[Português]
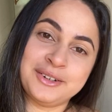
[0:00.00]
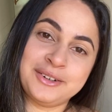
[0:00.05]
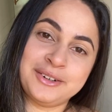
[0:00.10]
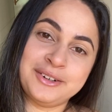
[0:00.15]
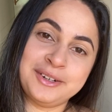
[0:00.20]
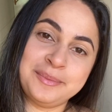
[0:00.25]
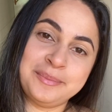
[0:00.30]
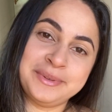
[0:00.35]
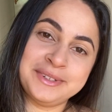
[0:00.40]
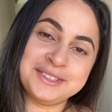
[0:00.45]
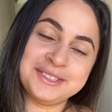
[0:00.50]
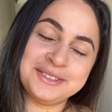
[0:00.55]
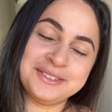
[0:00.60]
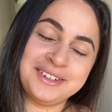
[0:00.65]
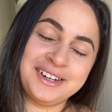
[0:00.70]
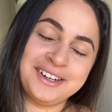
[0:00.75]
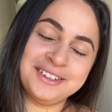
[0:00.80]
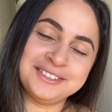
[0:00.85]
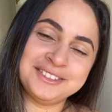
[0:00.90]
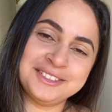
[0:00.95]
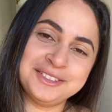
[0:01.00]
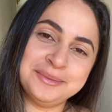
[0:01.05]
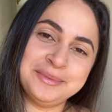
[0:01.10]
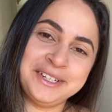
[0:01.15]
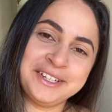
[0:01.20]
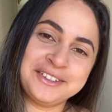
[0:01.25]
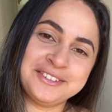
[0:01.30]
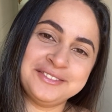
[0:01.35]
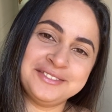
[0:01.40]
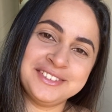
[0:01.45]
Oi pessoal, tudo
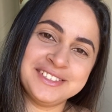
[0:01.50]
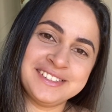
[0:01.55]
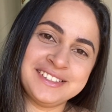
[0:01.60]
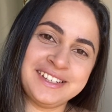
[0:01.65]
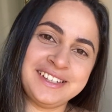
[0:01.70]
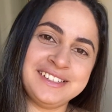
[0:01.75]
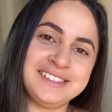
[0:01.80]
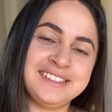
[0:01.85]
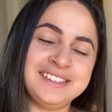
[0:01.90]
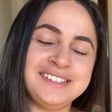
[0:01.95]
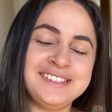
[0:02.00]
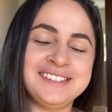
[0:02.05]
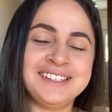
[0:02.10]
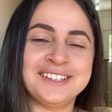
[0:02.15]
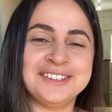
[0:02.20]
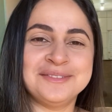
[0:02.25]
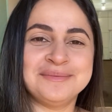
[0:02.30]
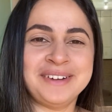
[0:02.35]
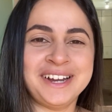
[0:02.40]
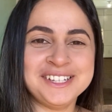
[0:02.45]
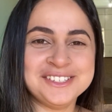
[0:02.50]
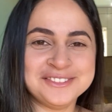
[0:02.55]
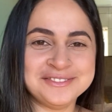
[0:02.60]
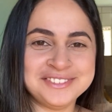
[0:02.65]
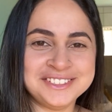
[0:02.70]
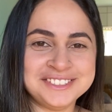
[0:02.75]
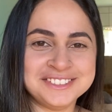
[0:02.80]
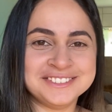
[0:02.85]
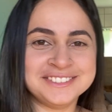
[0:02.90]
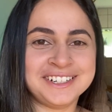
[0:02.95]
bem com vocês? Iniciando mais um
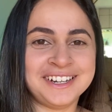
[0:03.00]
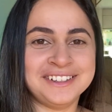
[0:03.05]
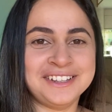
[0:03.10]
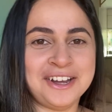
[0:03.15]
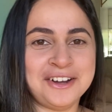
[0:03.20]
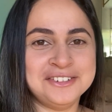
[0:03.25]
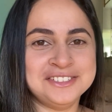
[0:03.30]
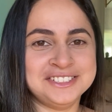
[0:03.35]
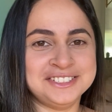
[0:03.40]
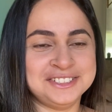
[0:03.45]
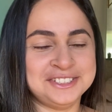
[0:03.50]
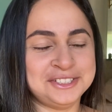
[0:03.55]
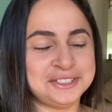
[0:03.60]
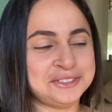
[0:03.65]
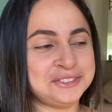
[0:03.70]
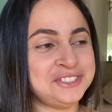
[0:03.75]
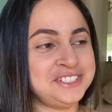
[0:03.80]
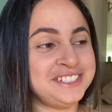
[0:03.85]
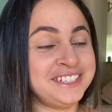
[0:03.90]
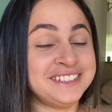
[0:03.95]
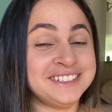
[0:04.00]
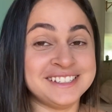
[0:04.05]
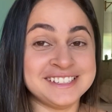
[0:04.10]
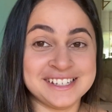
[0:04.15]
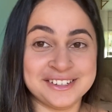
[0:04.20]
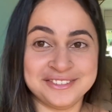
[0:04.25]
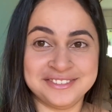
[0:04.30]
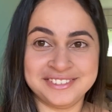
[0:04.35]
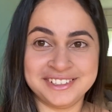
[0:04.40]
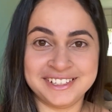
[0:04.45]
vídeo no canal, gente, hoje é
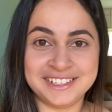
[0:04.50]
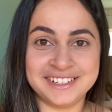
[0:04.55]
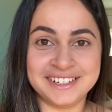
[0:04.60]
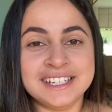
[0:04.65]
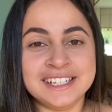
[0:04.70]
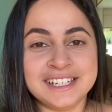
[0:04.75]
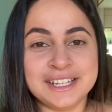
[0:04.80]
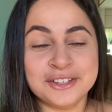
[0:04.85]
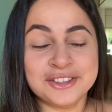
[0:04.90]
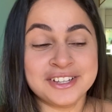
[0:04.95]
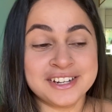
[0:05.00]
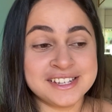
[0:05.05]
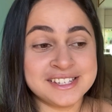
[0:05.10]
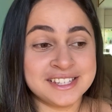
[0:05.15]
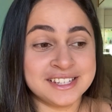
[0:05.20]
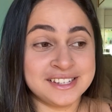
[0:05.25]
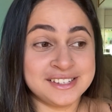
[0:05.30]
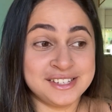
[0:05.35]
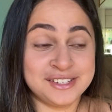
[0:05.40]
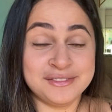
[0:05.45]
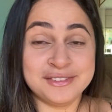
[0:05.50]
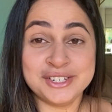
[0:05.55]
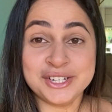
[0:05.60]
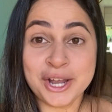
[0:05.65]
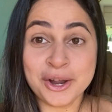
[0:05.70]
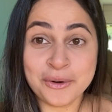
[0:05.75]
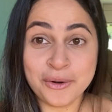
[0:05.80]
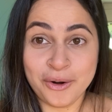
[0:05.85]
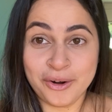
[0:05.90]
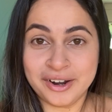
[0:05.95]
terça-feira E eu tô iniciando esse vídeo
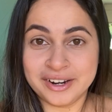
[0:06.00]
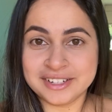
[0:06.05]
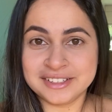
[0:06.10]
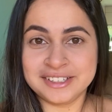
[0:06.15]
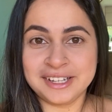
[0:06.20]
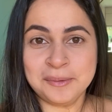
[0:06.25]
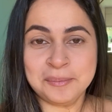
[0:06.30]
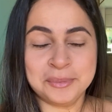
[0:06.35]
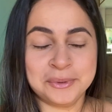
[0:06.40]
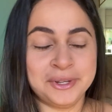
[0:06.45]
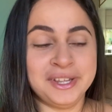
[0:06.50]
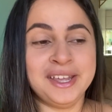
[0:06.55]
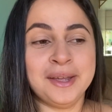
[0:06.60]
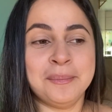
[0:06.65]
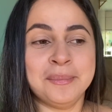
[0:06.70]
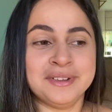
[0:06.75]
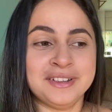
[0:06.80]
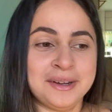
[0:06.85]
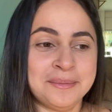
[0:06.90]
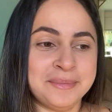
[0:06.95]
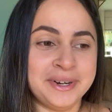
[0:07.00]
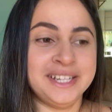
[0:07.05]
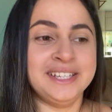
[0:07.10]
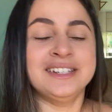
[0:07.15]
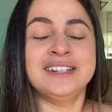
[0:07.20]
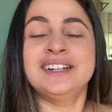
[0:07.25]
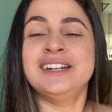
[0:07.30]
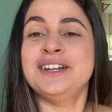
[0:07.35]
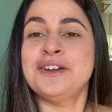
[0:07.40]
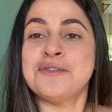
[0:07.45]
agora, né, porque pela
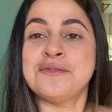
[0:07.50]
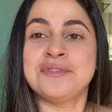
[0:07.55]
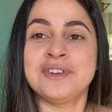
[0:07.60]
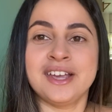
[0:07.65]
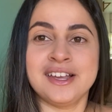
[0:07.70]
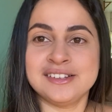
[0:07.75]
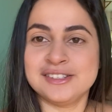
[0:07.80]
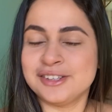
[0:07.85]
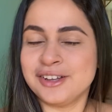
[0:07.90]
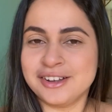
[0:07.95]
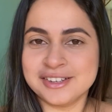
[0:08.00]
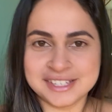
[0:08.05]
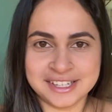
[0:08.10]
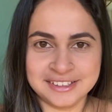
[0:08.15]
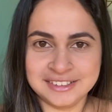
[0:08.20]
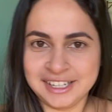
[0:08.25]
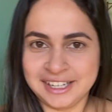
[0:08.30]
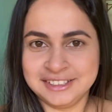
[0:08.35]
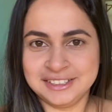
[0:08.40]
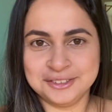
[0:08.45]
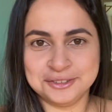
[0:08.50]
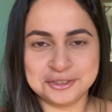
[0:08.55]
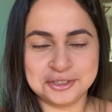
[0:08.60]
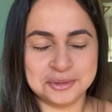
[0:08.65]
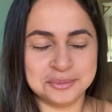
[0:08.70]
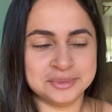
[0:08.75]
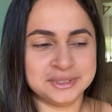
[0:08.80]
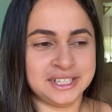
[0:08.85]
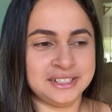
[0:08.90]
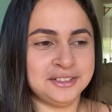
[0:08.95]
manhã eu fiquei só sentada no
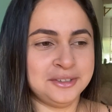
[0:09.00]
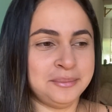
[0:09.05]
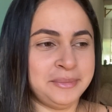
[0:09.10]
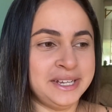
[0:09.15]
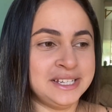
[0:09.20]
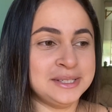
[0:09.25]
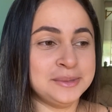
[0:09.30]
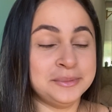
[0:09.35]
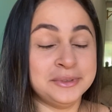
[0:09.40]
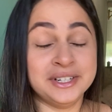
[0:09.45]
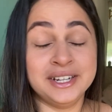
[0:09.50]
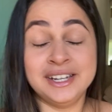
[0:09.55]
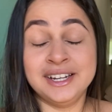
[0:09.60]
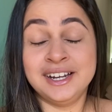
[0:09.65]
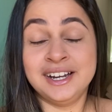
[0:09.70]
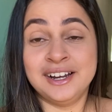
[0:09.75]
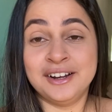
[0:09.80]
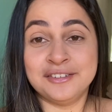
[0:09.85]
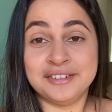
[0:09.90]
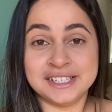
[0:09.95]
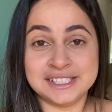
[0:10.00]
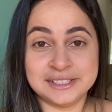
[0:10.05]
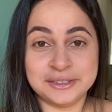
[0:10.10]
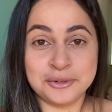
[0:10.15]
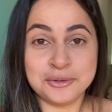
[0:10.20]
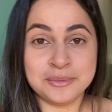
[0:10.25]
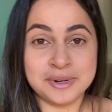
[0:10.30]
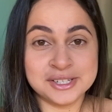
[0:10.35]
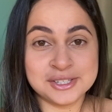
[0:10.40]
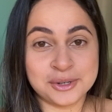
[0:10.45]
computador mesmo Fazendo
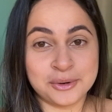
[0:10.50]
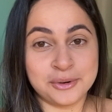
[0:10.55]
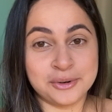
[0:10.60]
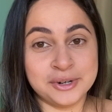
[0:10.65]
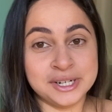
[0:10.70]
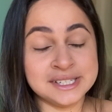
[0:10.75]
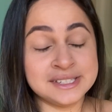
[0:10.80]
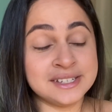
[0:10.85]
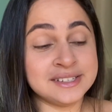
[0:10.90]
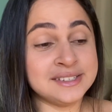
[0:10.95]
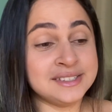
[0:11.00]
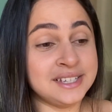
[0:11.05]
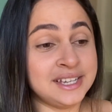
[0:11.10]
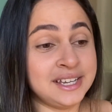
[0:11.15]
algumas coisas